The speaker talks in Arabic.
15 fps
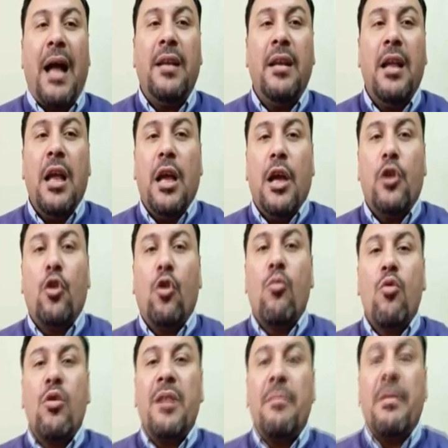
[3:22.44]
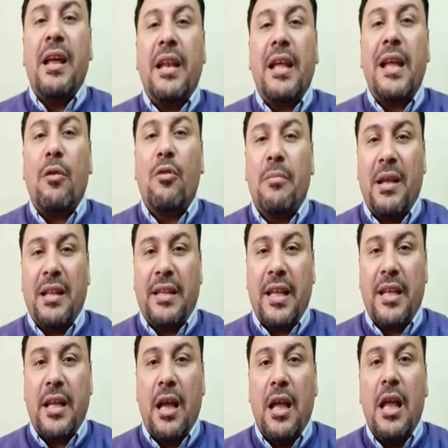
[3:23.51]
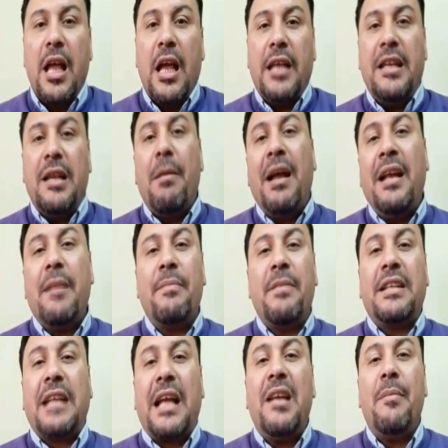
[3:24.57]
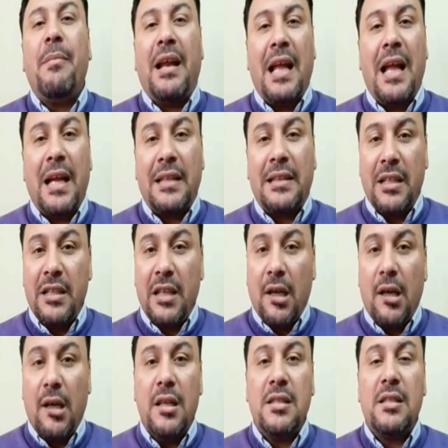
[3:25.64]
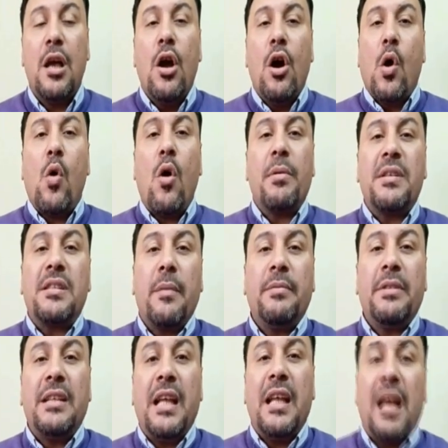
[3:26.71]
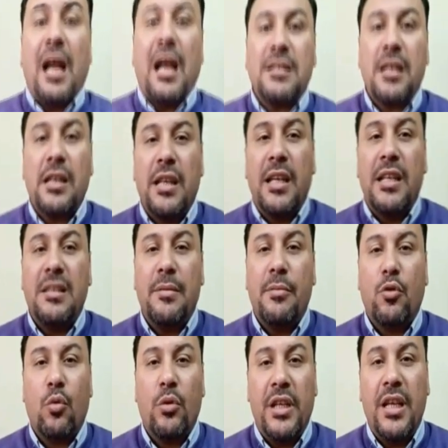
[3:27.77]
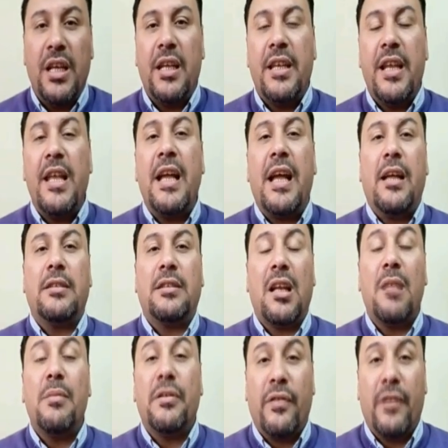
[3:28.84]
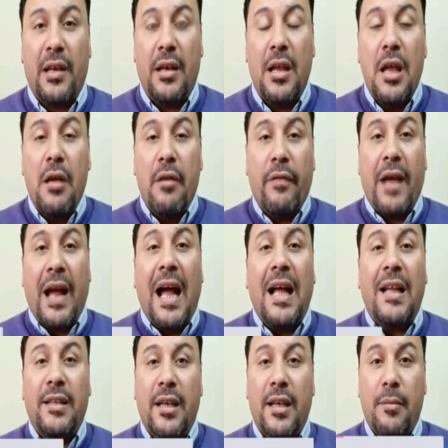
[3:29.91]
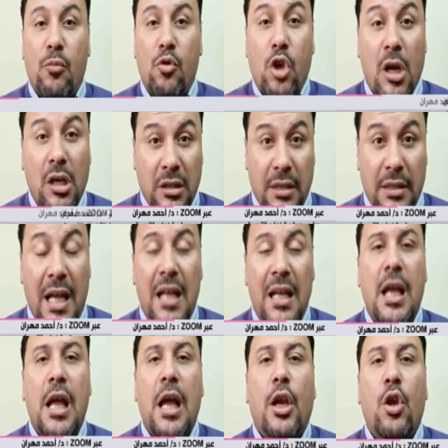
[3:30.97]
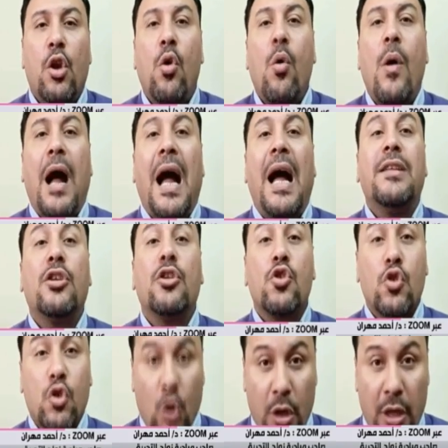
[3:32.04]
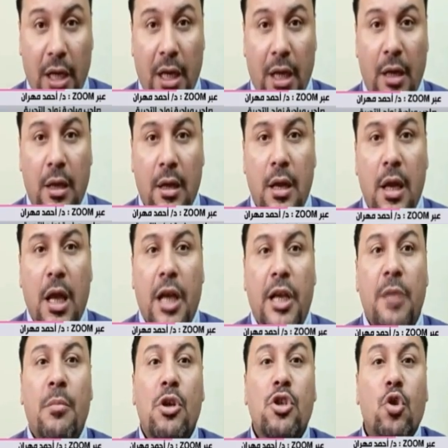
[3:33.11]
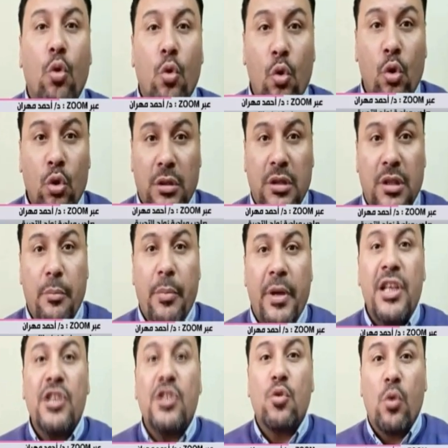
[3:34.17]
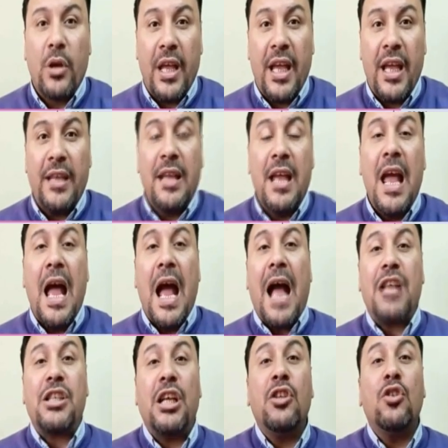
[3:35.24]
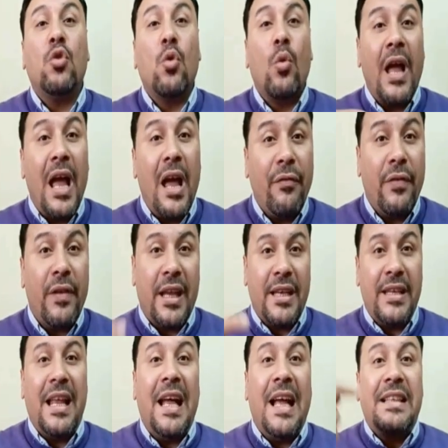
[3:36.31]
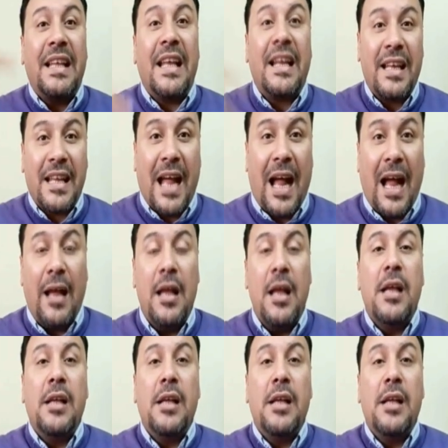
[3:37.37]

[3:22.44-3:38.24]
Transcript: عن الامور الماليه والماديه أوكي. انما احنا بنتكلم عن حاجه تانية خالص هو بالظبط ده اللي حصل اللي انت بتقوليه ان هي طلبت في في عقد المشارطه ده اللي هو عقد الصلح المشروط بين الزوجين عشان توافق انها ترجع